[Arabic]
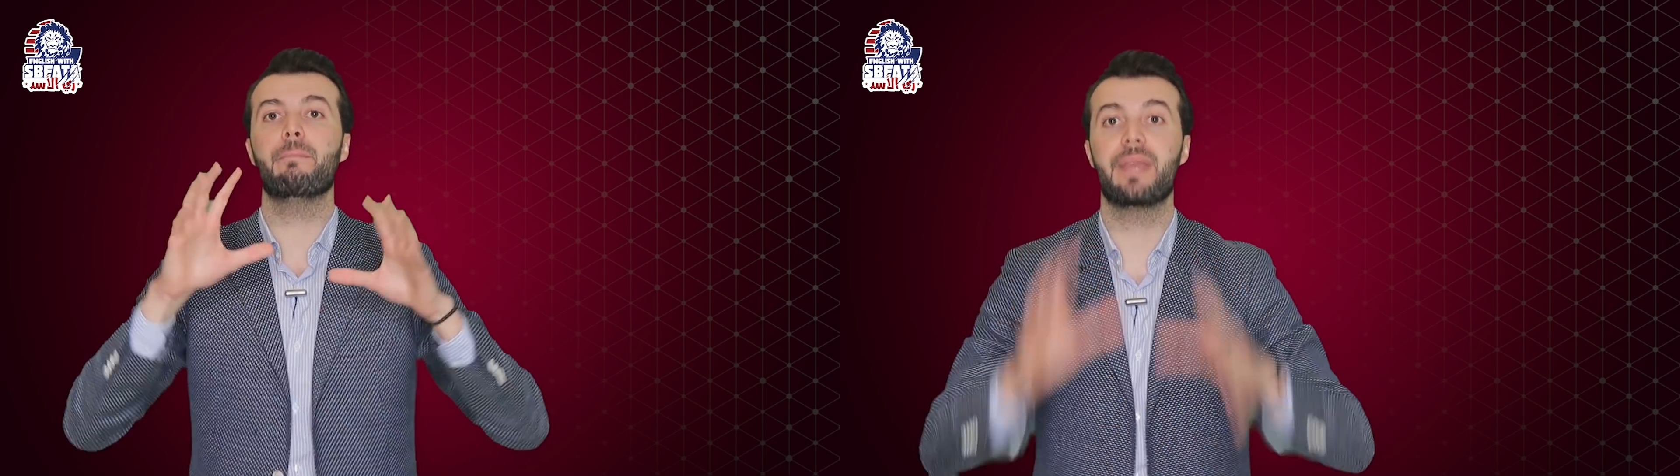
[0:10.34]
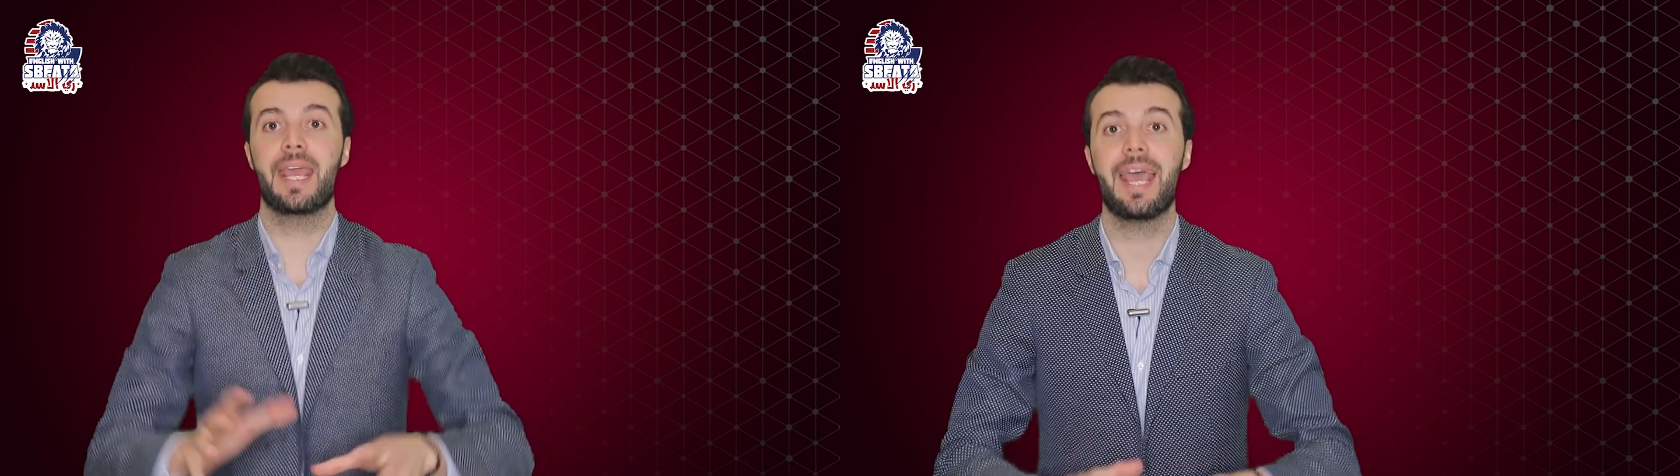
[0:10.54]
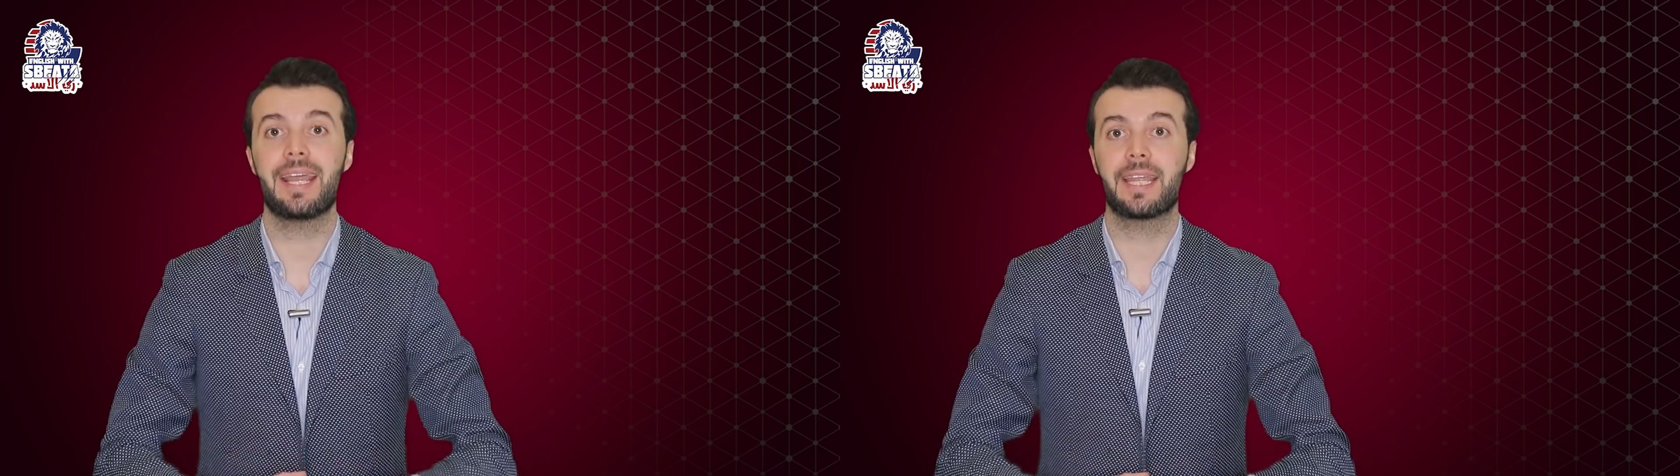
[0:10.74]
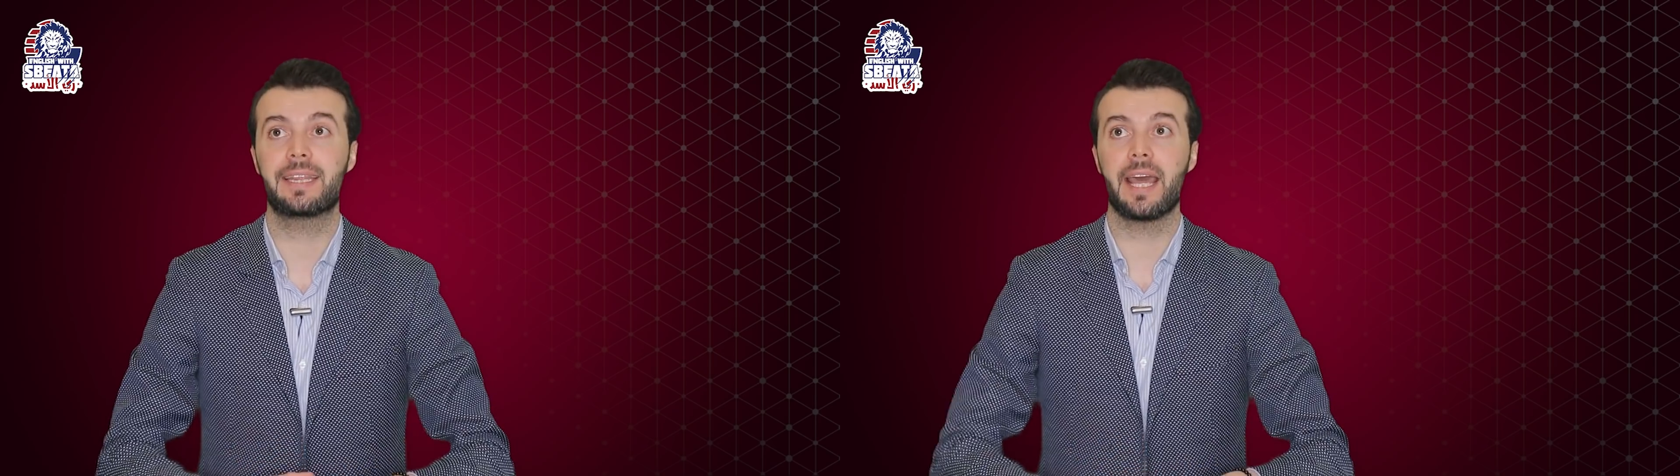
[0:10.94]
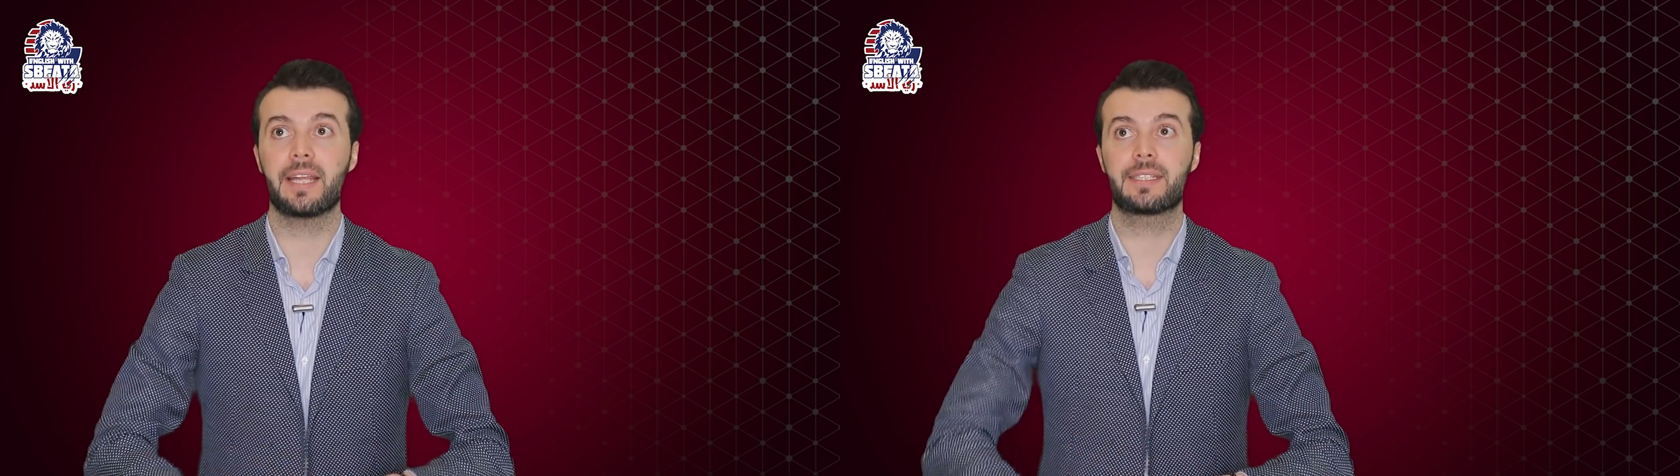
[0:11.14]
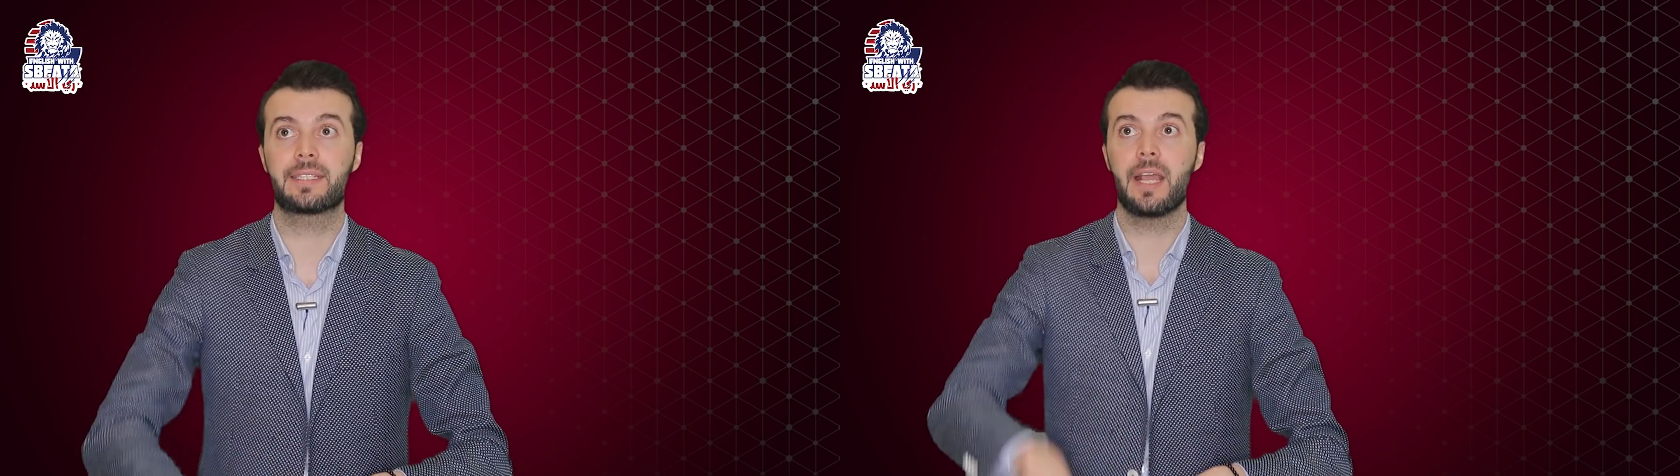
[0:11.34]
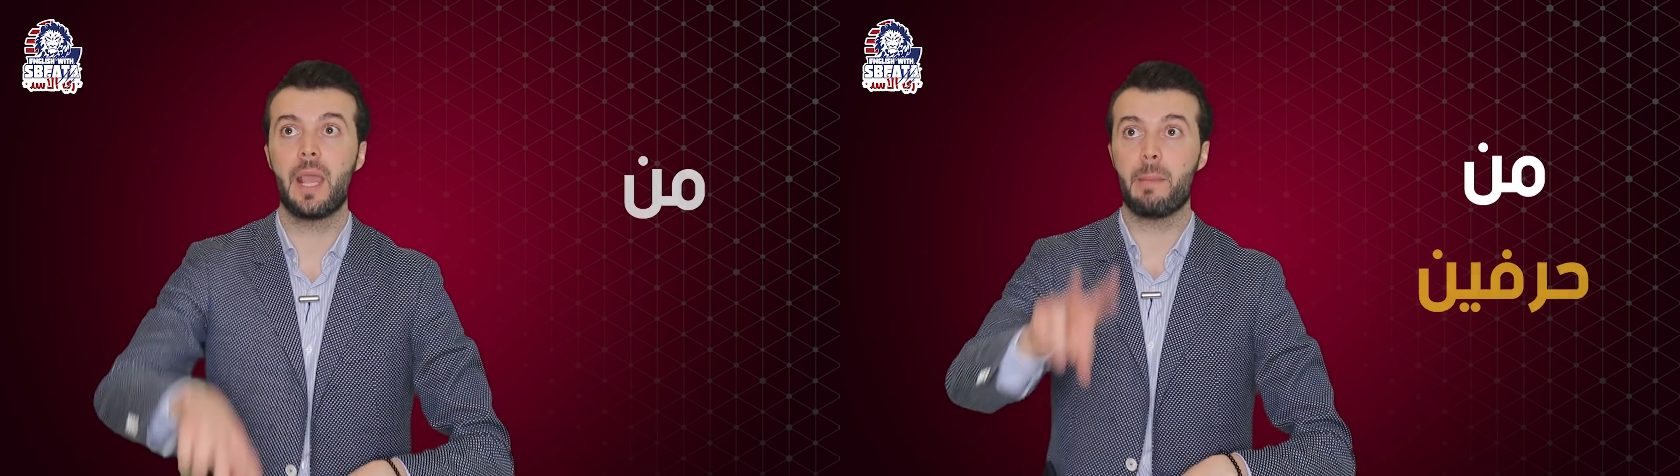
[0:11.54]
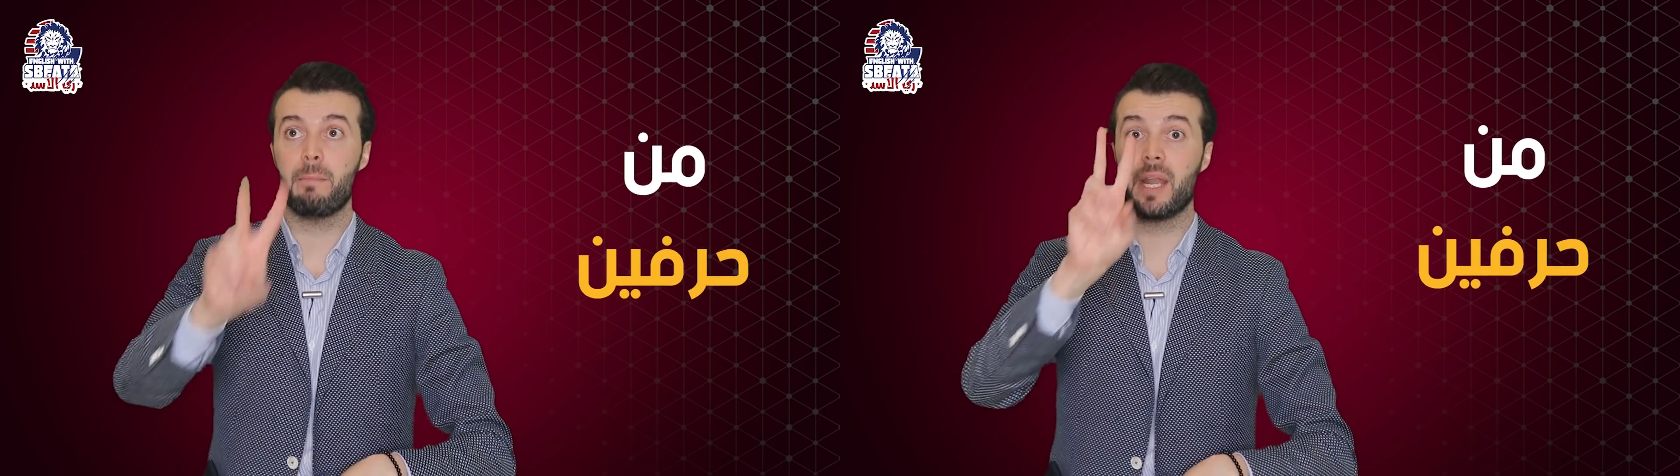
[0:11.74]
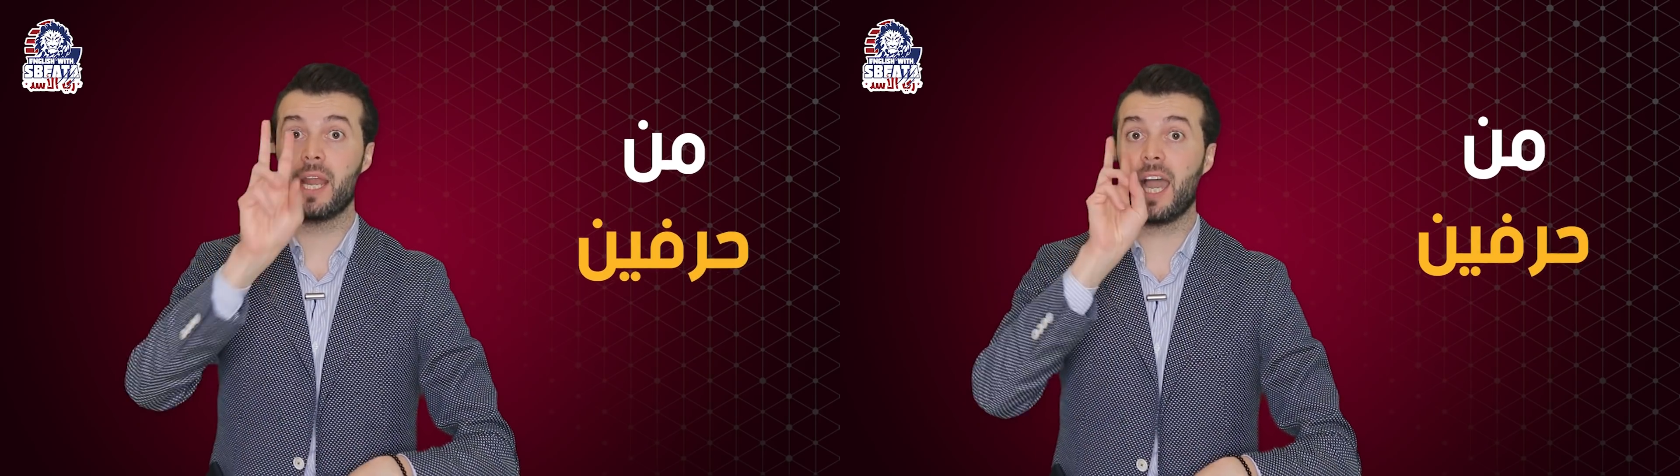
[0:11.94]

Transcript: بهذا الدرس من